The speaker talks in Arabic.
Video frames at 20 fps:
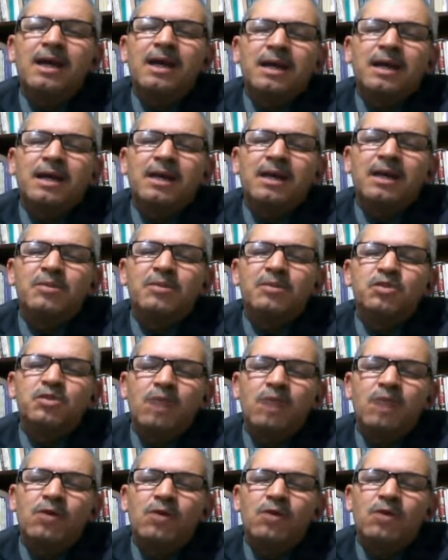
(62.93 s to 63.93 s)
اخي باش
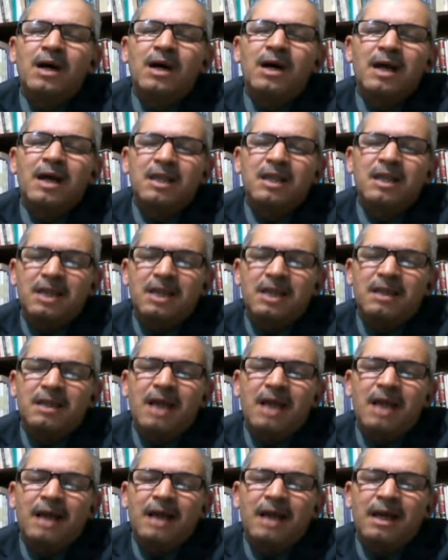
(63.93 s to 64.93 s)
نولوا قضيتنا